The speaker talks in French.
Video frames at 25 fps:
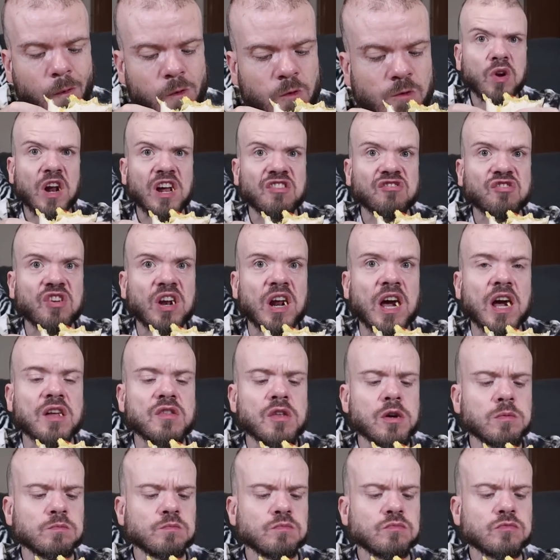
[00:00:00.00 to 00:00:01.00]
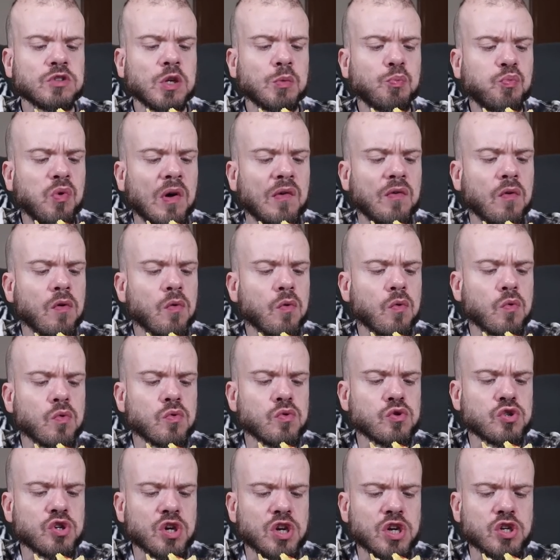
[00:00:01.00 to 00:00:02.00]
de la salade, des poivrons
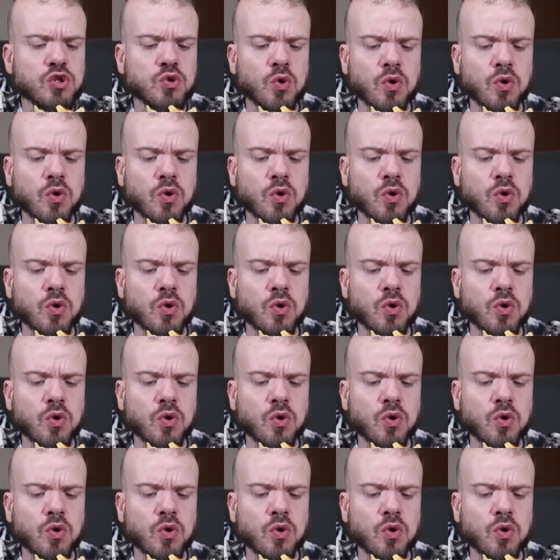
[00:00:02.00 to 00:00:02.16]
rouges et